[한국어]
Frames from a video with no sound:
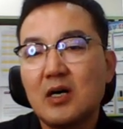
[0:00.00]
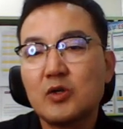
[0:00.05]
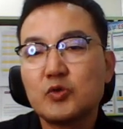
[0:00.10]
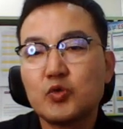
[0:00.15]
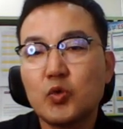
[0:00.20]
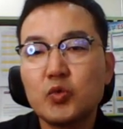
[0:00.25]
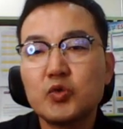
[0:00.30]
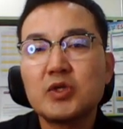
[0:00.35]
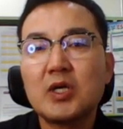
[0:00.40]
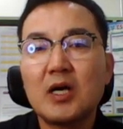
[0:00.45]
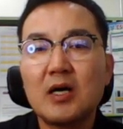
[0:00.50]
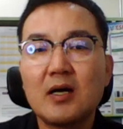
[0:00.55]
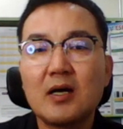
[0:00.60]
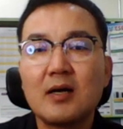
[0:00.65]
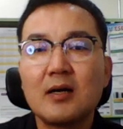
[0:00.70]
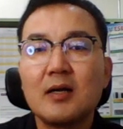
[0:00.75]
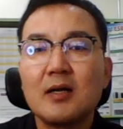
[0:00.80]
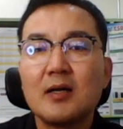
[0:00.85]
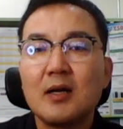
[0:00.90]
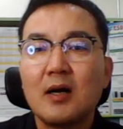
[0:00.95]
어,
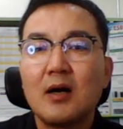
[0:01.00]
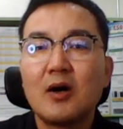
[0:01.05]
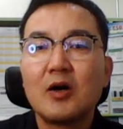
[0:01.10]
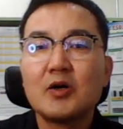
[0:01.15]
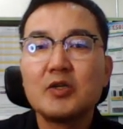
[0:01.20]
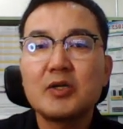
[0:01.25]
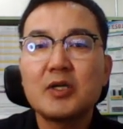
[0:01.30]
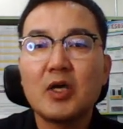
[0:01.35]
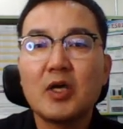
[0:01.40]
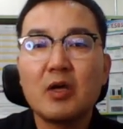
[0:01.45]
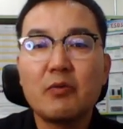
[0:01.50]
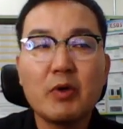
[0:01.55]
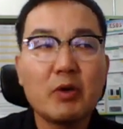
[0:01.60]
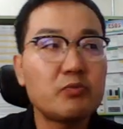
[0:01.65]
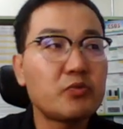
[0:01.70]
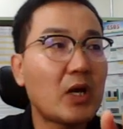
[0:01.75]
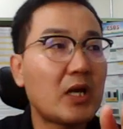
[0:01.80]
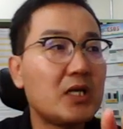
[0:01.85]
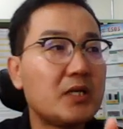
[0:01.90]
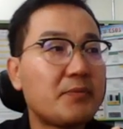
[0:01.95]
좋다. 어, 이렇게
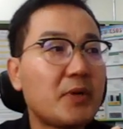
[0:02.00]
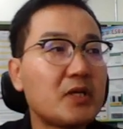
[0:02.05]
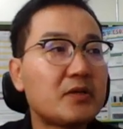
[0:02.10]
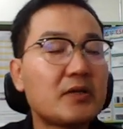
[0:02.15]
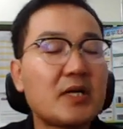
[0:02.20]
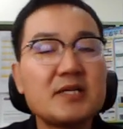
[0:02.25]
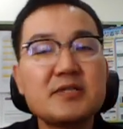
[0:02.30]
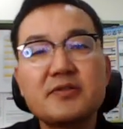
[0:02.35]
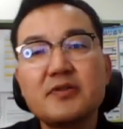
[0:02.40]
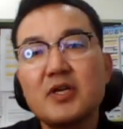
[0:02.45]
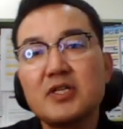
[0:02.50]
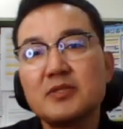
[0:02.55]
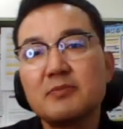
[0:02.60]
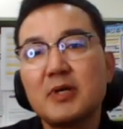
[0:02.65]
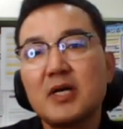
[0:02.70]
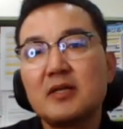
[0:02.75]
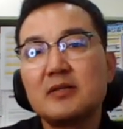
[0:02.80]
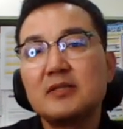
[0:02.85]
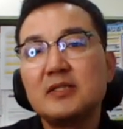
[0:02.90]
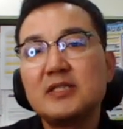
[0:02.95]
외부 엘리베이터가
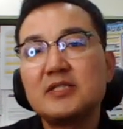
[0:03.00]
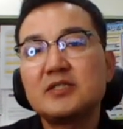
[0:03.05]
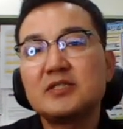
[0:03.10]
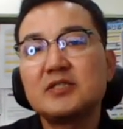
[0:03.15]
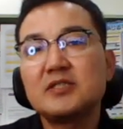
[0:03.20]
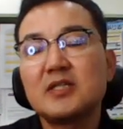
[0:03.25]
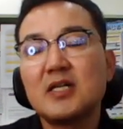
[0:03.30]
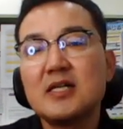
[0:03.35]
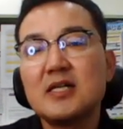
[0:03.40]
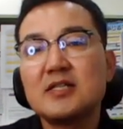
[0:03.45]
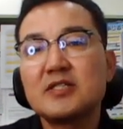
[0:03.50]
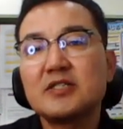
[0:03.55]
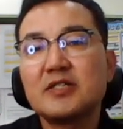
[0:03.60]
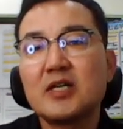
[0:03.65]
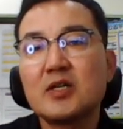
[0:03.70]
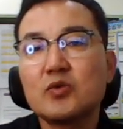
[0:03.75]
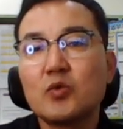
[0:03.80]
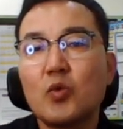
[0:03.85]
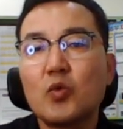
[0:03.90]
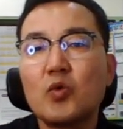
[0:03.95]
있어야지만 2층이나
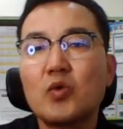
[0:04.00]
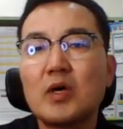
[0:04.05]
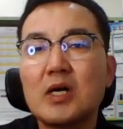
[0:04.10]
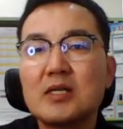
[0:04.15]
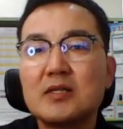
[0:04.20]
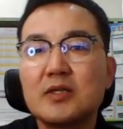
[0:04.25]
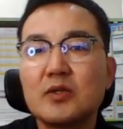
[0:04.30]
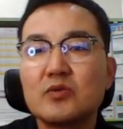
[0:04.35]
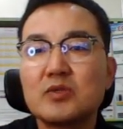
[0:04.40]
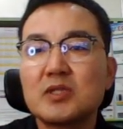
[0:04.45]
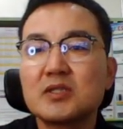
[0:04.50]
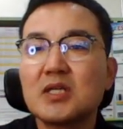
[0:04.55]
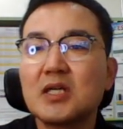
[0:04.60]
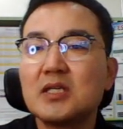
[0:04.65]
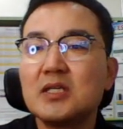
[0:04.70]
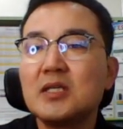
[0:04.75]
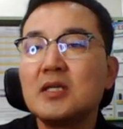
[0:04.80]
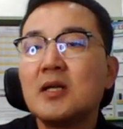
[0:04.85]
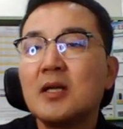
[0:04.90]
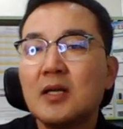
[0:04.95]
1층에서 오고 갈 때도
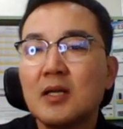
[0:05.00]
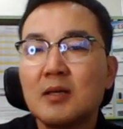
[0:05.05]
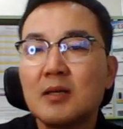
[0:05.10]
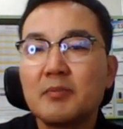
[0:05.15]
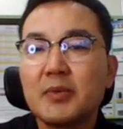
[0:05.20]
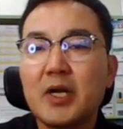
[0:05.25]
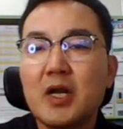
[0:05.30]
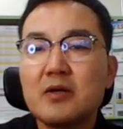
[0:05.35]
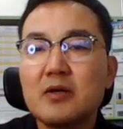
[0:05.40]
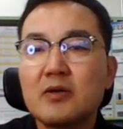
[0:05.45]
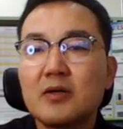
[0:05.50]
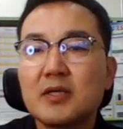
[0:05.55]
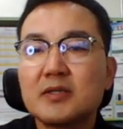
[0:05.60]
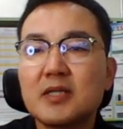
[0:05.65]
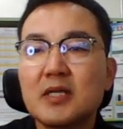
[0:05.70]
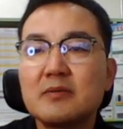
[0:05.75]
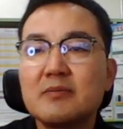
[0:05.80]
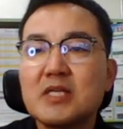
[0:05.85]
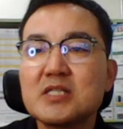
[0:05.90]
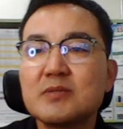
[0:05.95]
상당히 편할 것
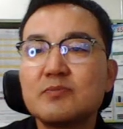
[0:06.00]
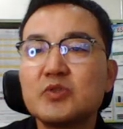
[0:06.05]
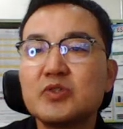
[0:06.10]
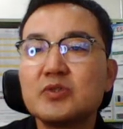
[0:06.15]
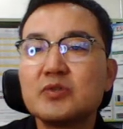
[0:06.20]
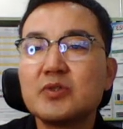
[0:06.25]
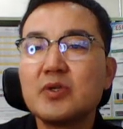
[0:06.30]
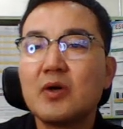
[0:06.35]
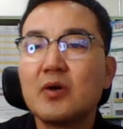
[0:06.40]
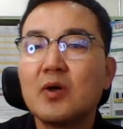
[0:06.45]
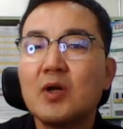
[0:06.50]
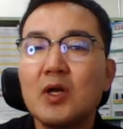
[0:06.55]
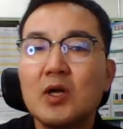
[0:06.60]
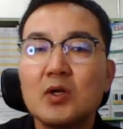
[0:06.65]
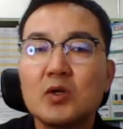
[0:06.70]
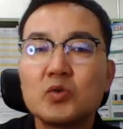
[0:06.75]
같다는 말씀 드리고요.